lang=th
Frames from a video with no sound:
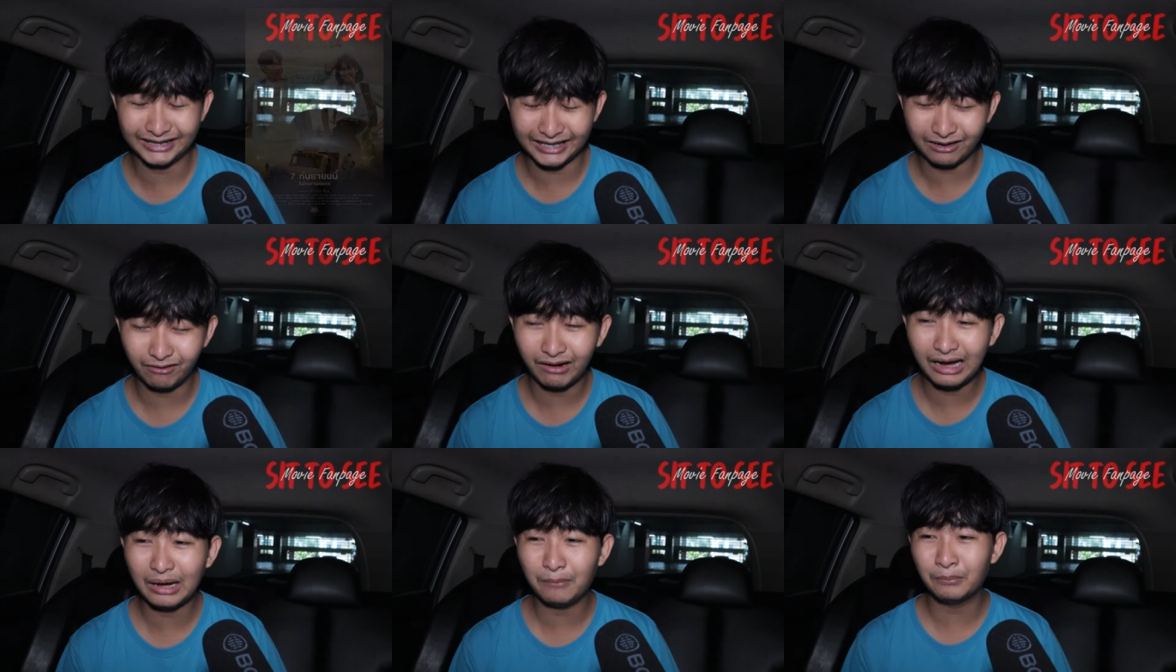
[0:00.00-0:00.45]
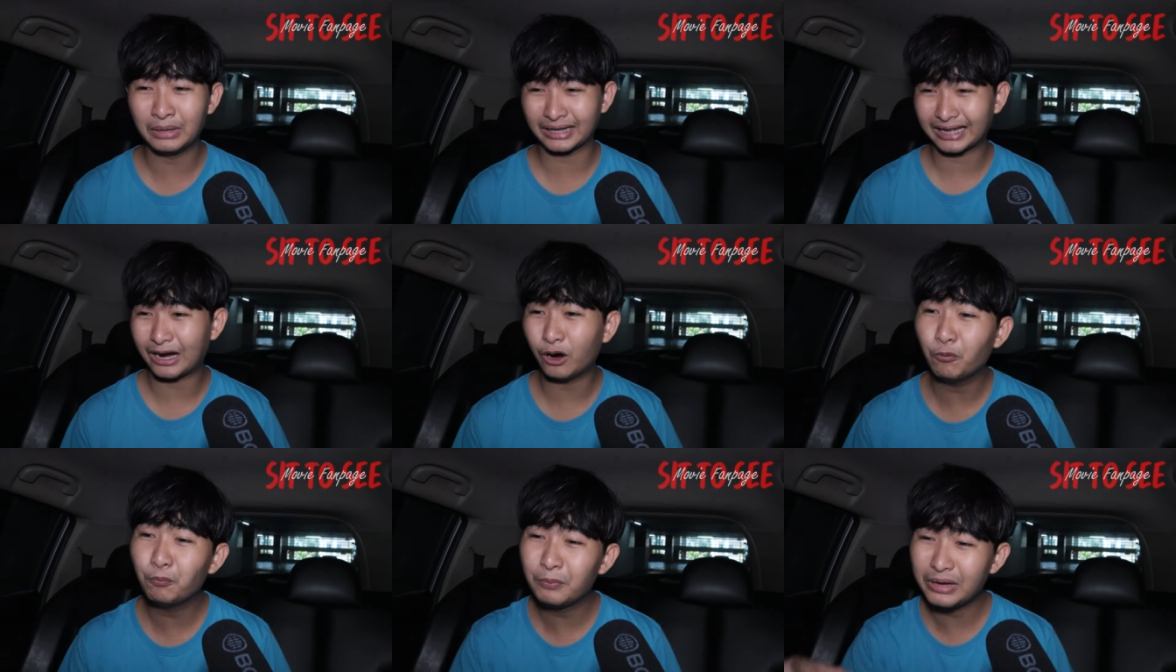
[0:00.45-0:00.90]
แต่ว่าเหมือน
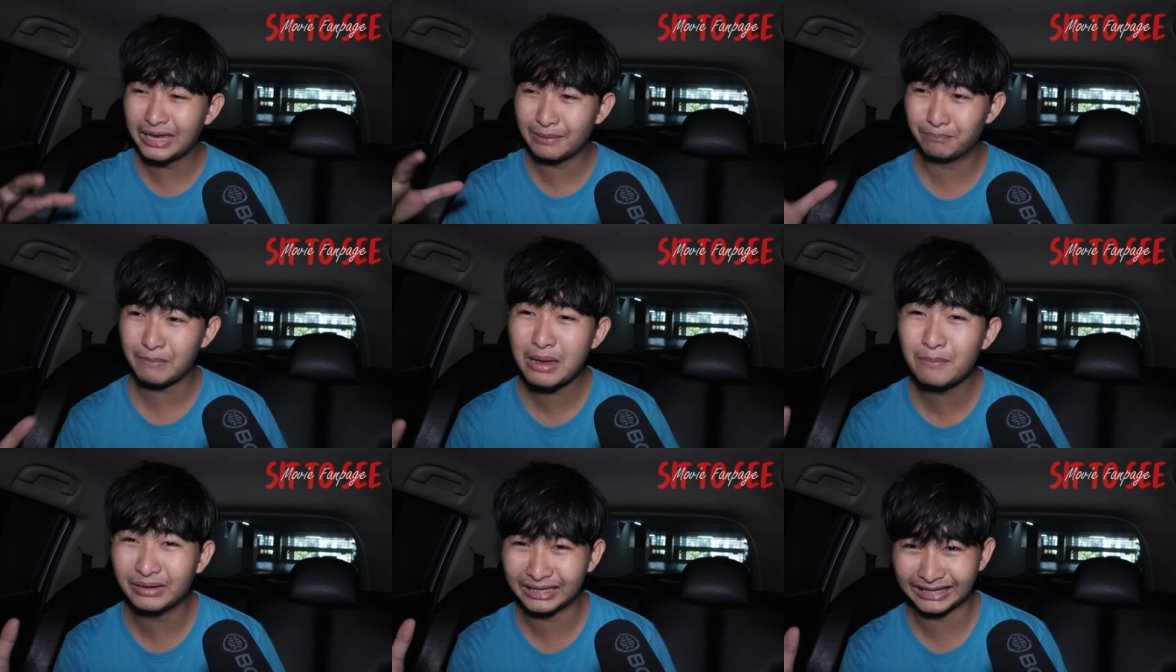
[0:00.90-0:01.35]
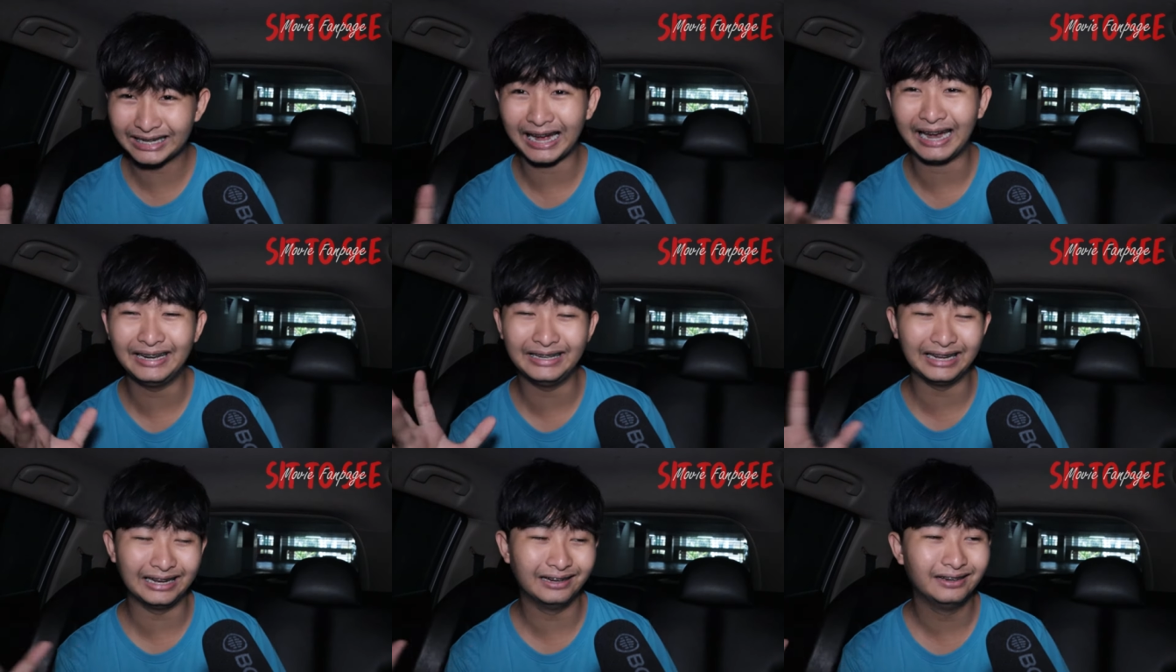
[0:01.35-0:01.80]
เขาบีฟไม่เหมือน
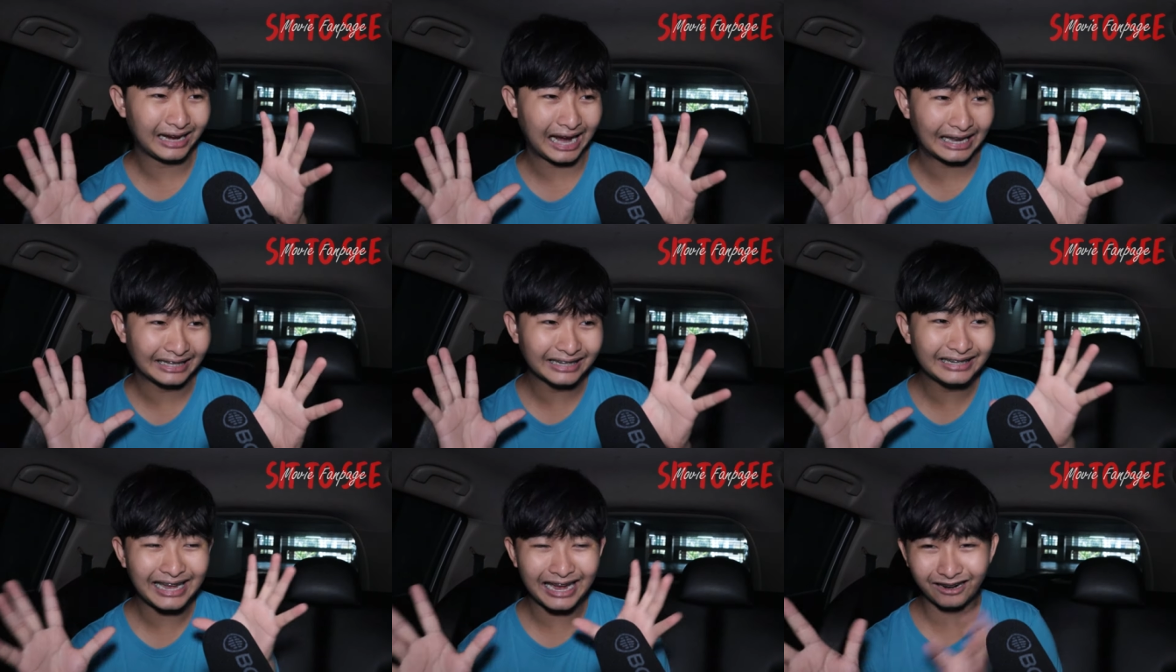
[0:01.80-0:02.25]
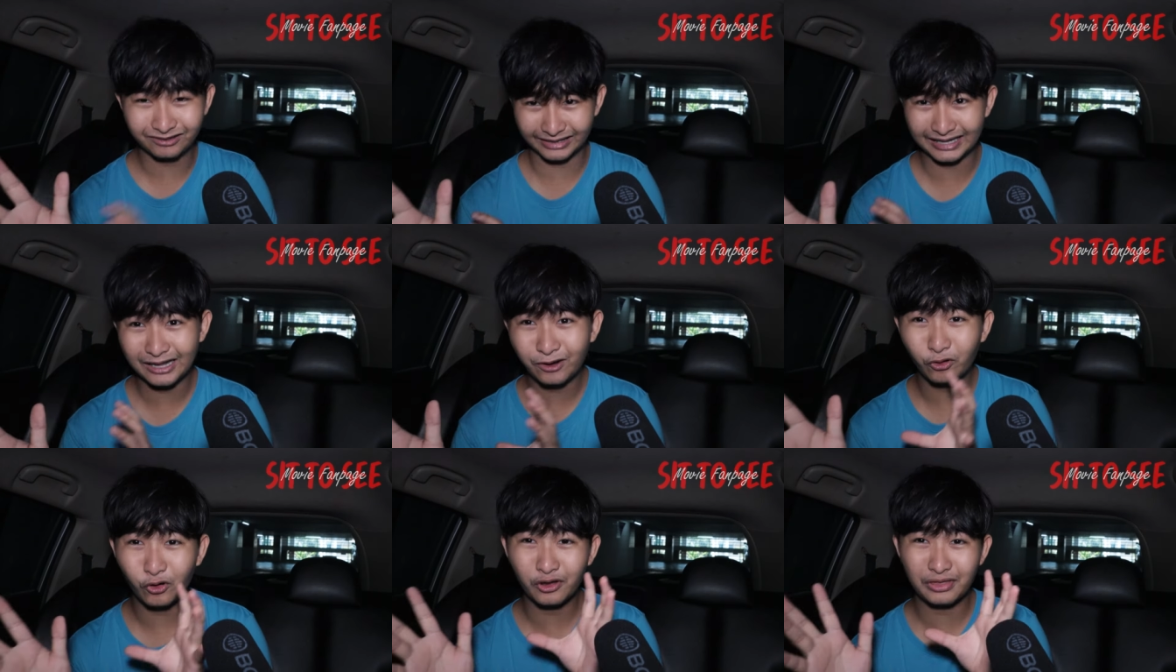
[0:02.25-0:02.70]
กันนะการแสดงของ
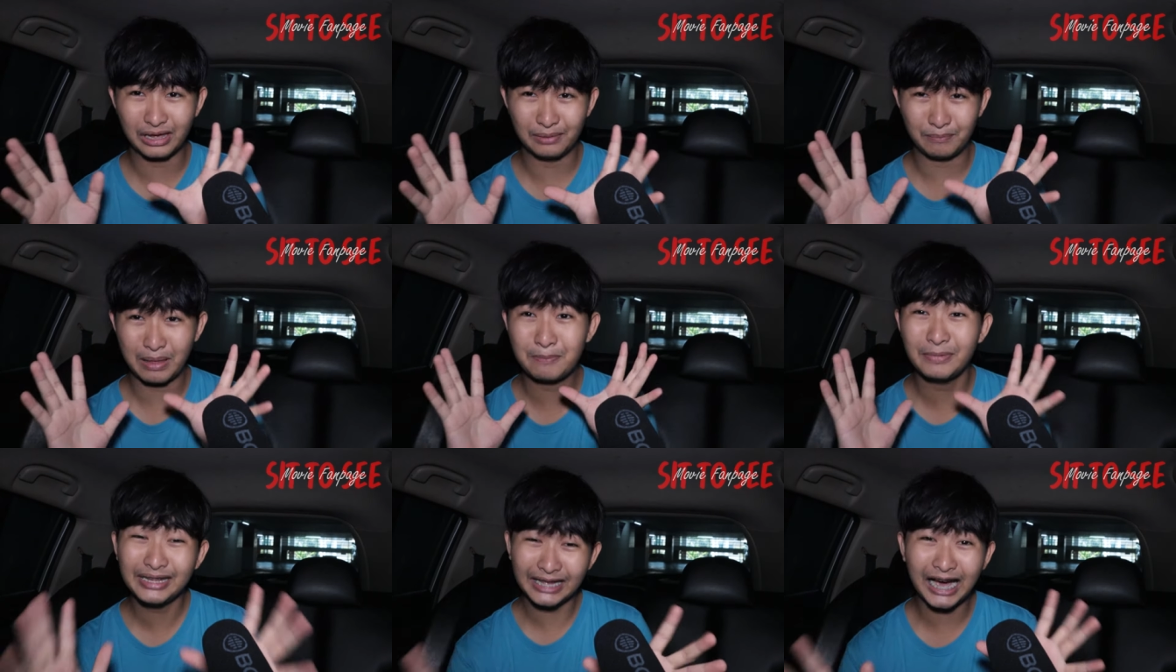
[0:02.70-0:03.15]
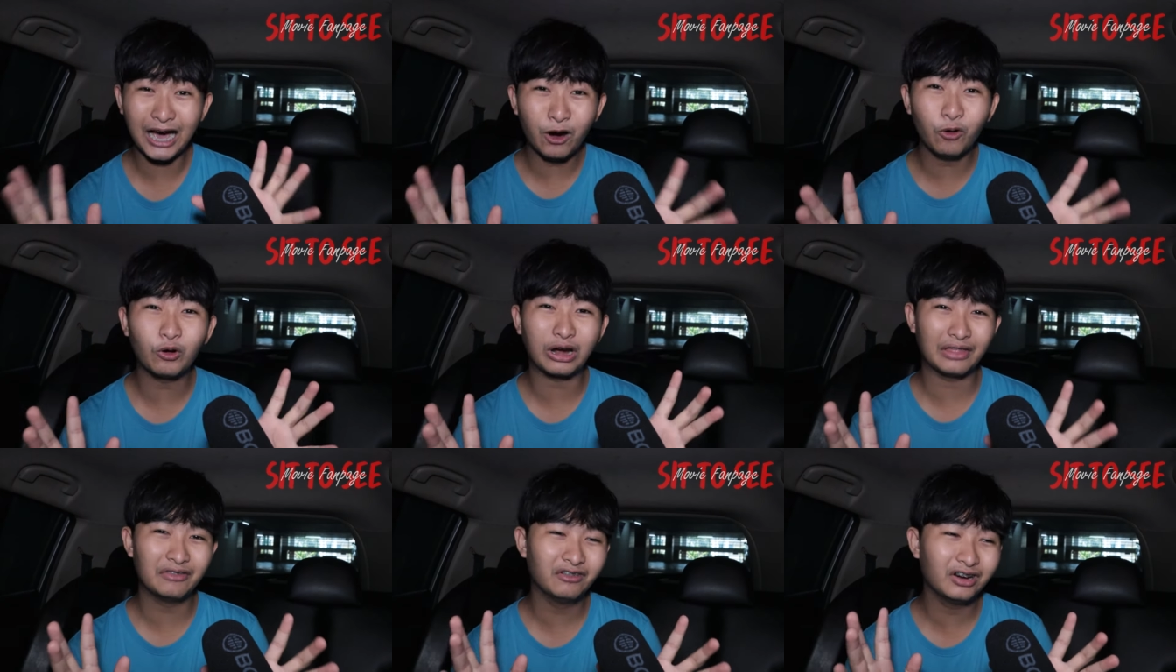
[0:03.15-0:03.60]
แต่ละคนอ่ะมันไม่เท่า
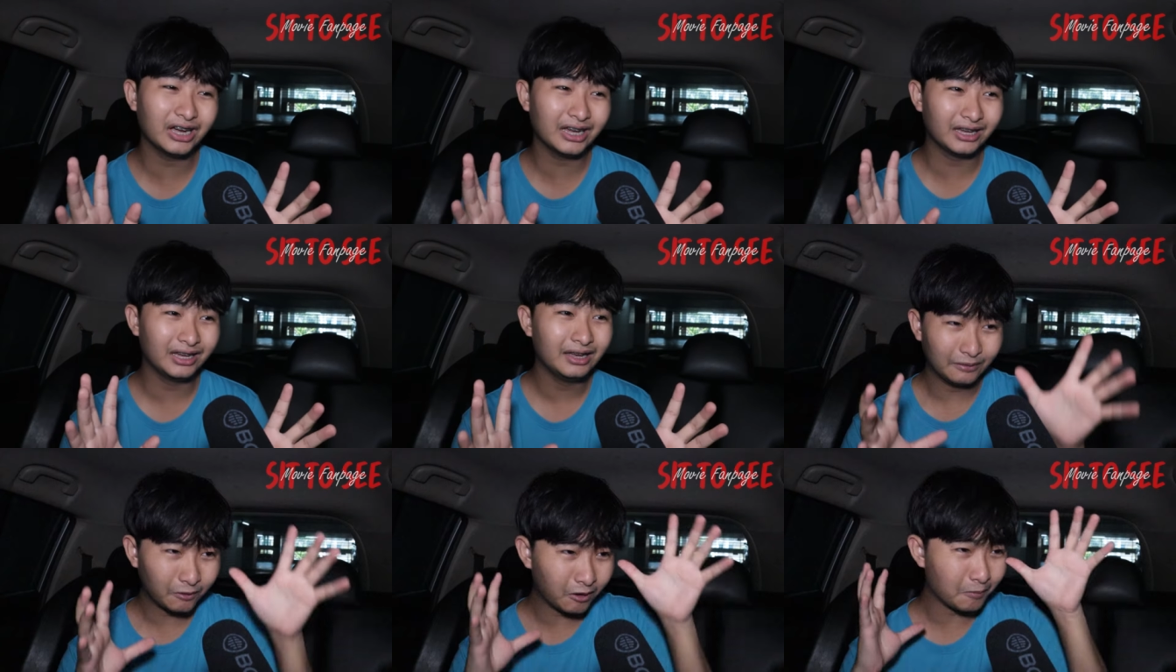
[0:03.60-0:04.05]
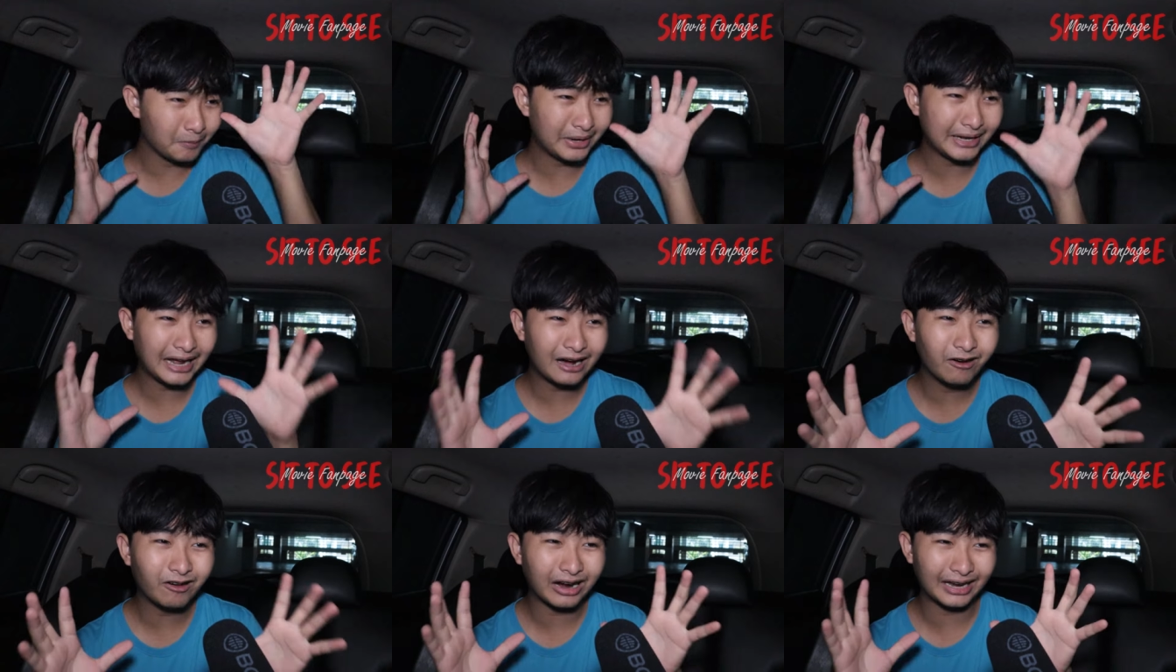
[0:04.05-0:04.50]
กันเว้ยแล้วพอไม่
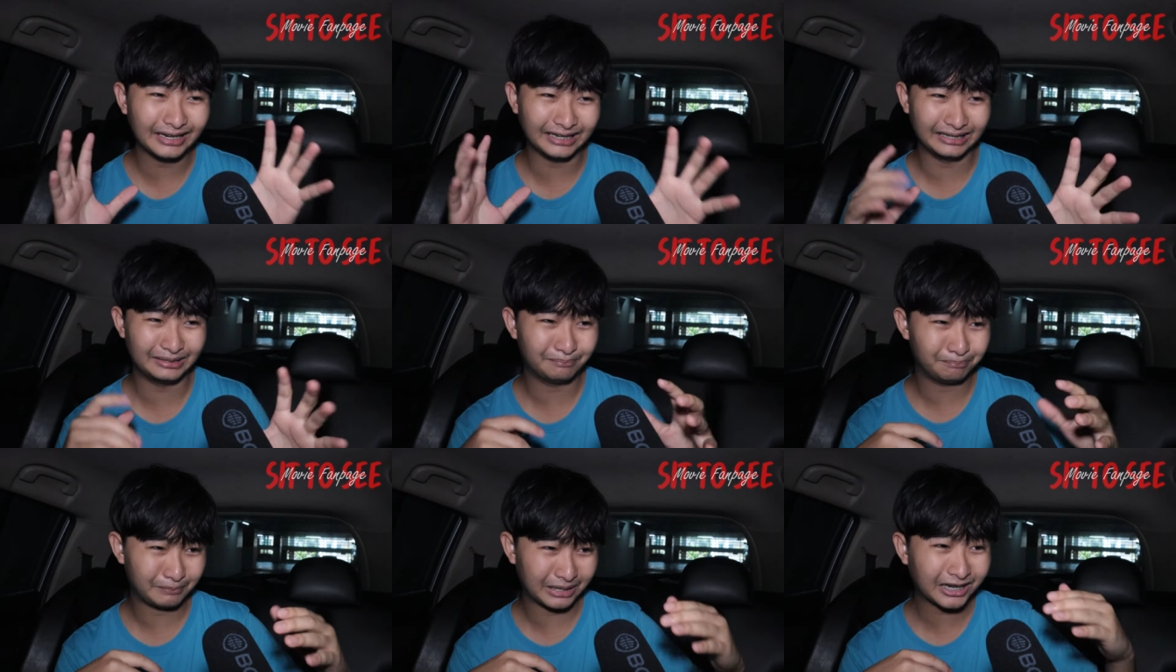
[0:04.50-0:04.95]
เท่ากันอ่ะ